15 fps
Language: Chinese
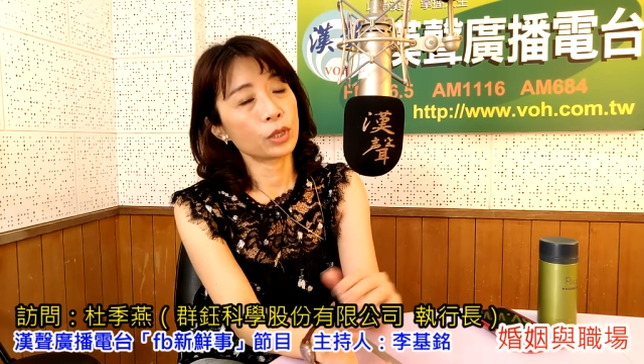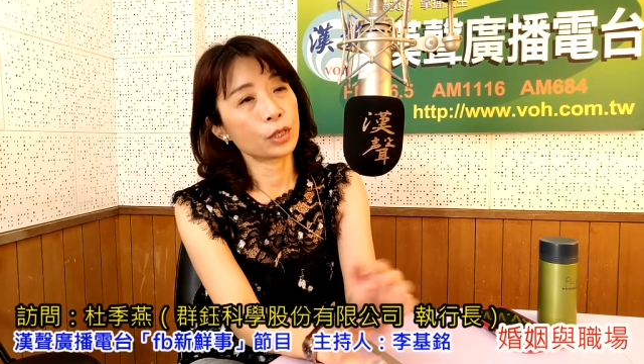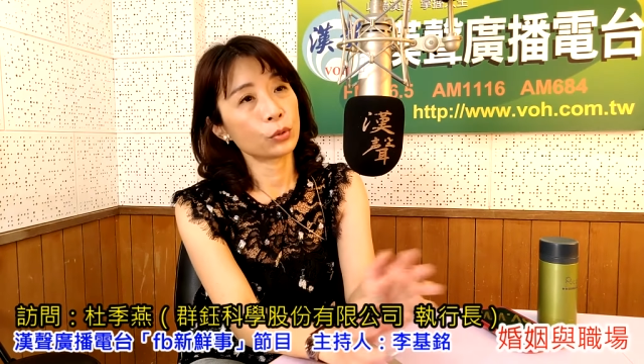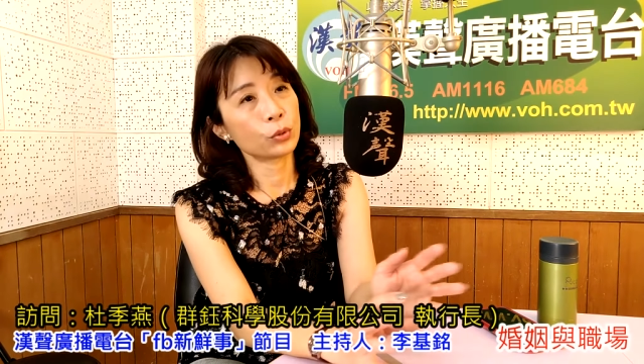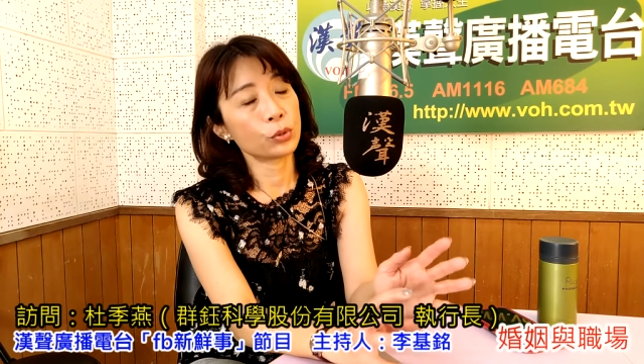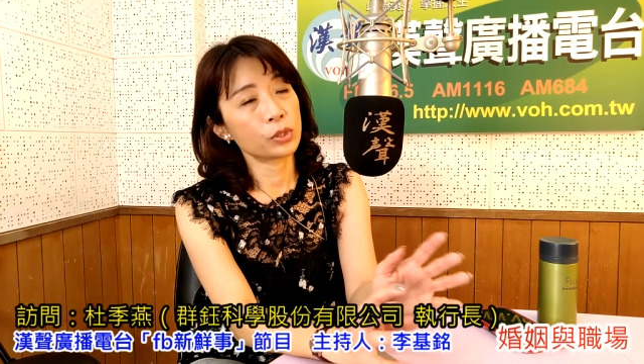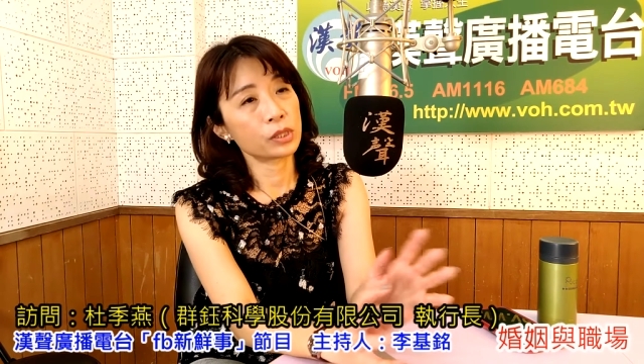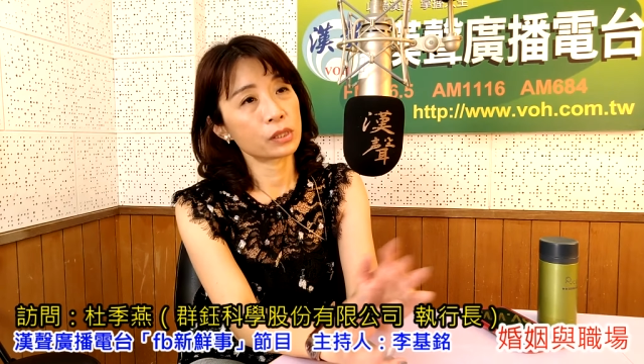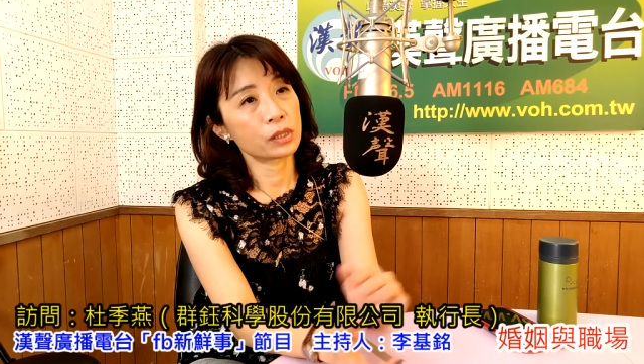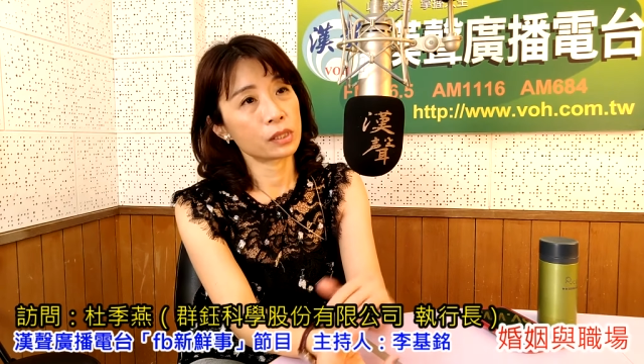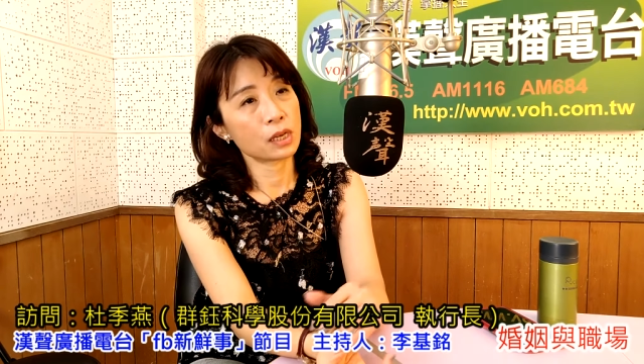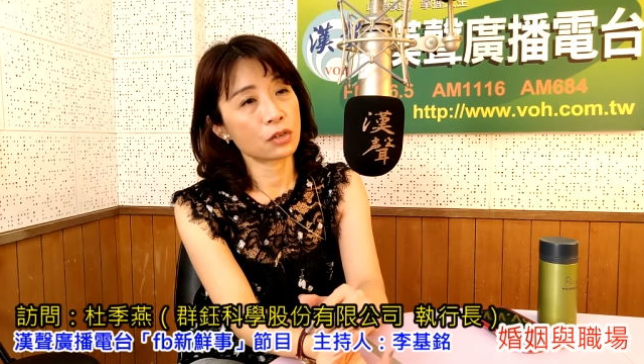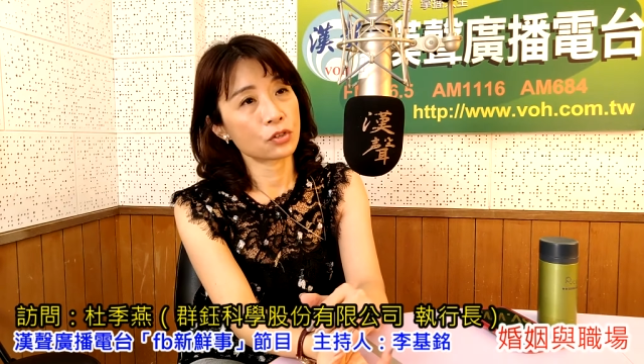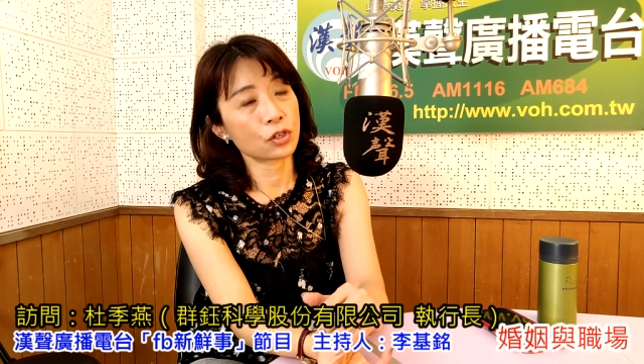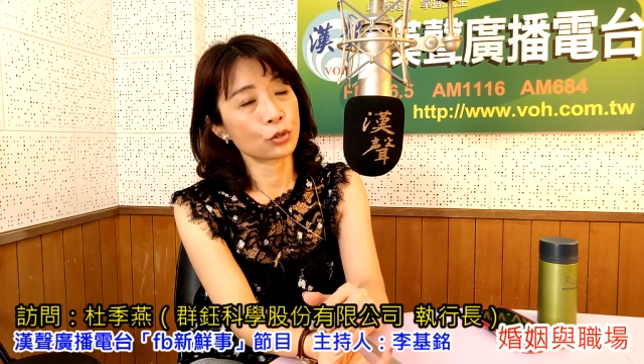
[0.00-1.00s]
它对于这个
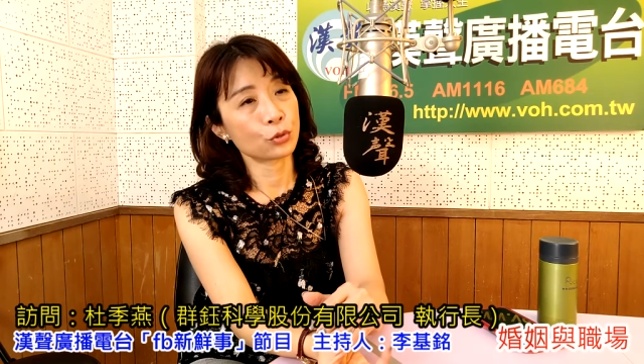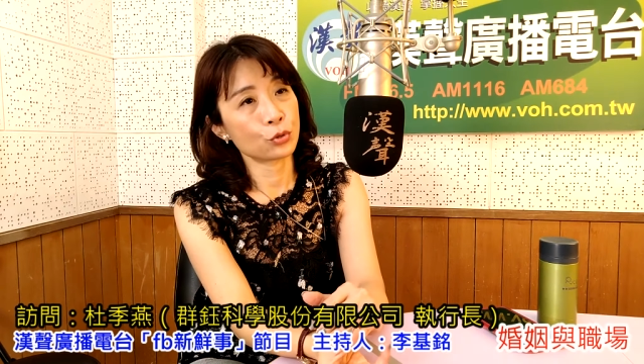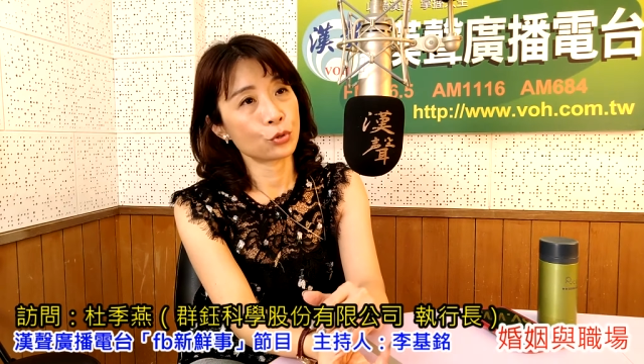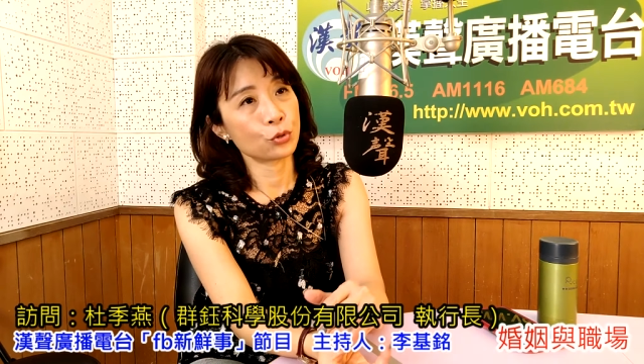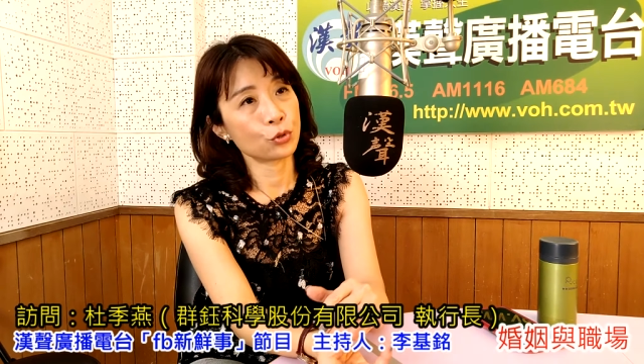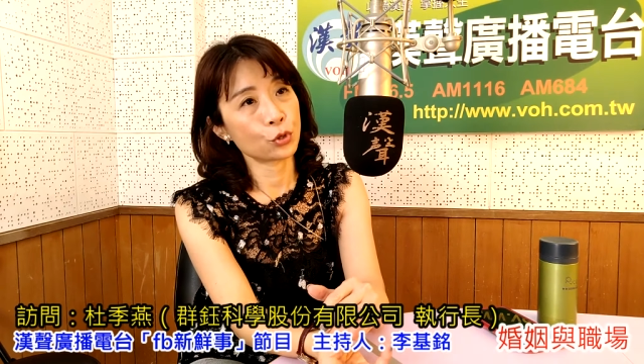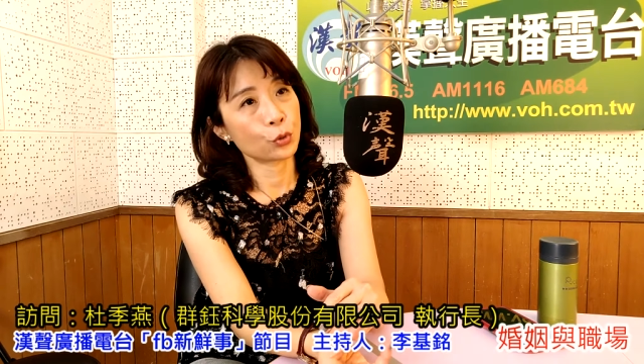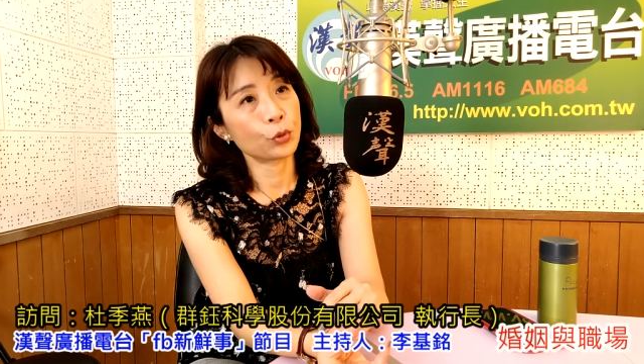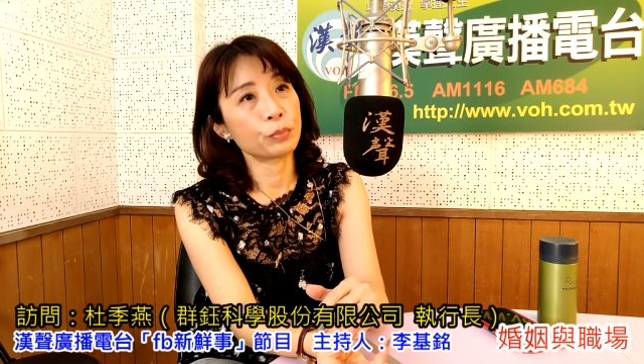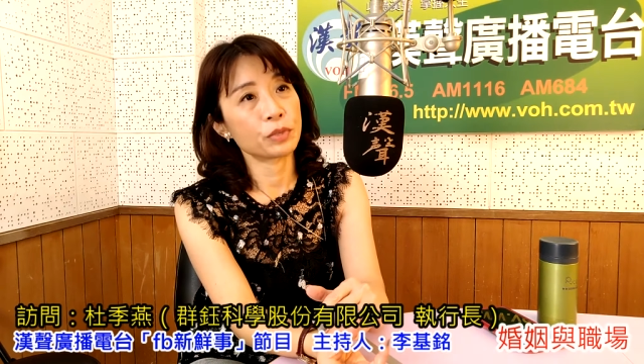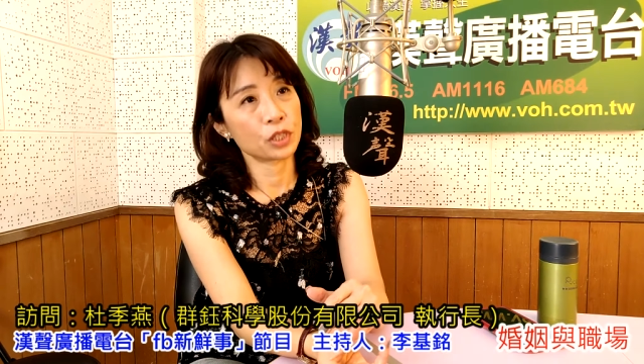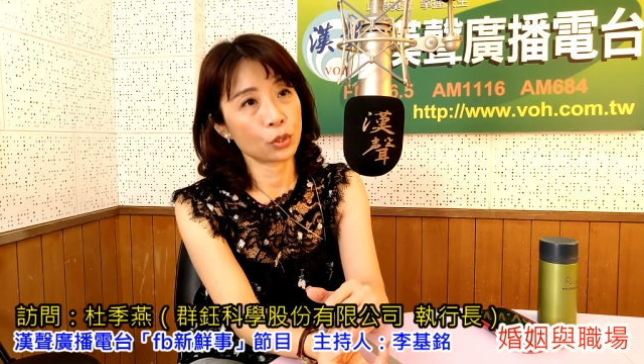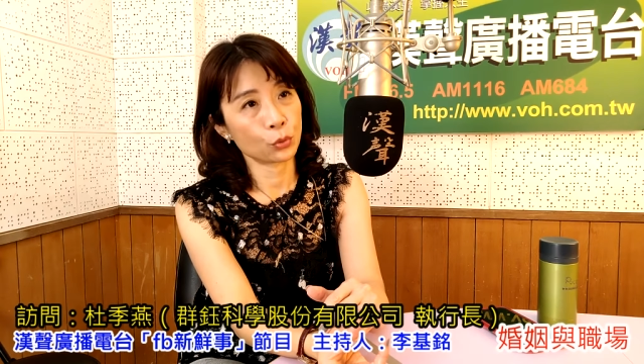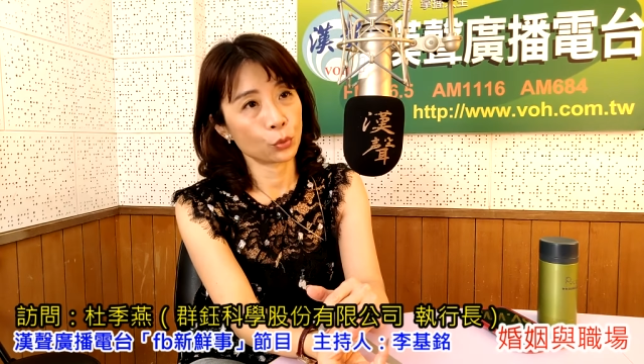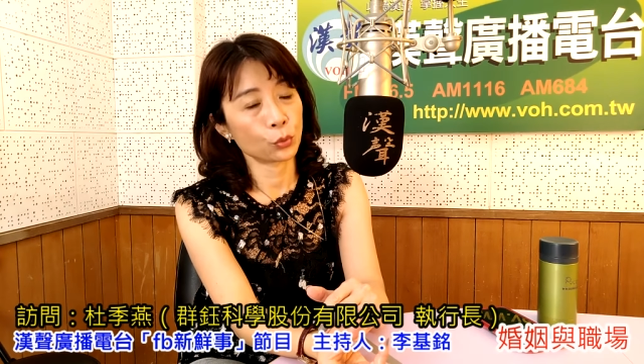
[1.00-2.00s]
长照的需求会比
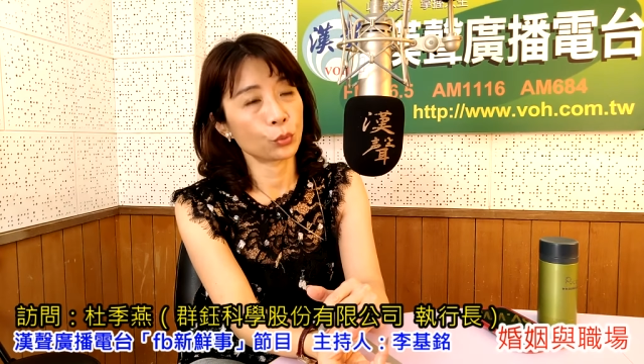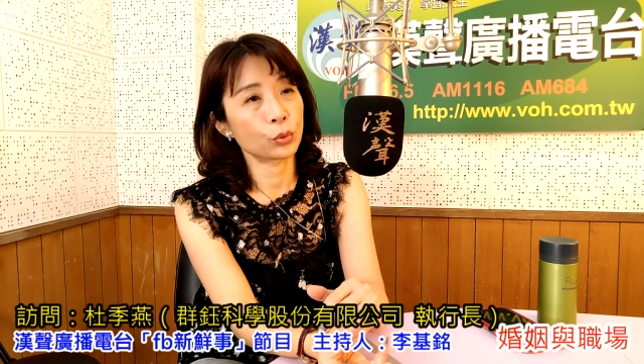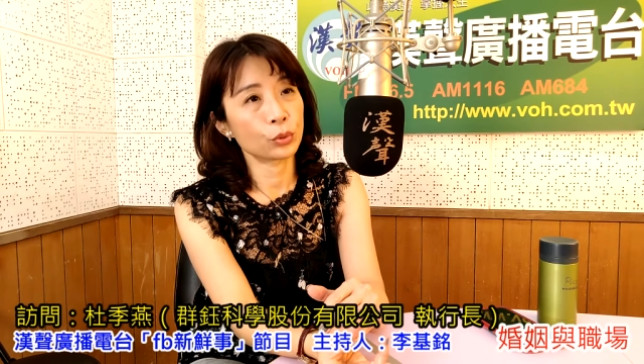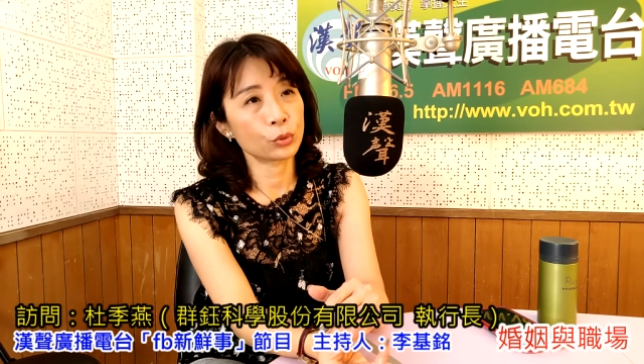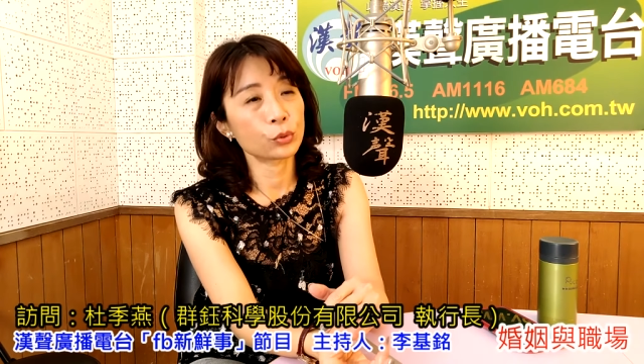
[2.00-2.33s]
较多，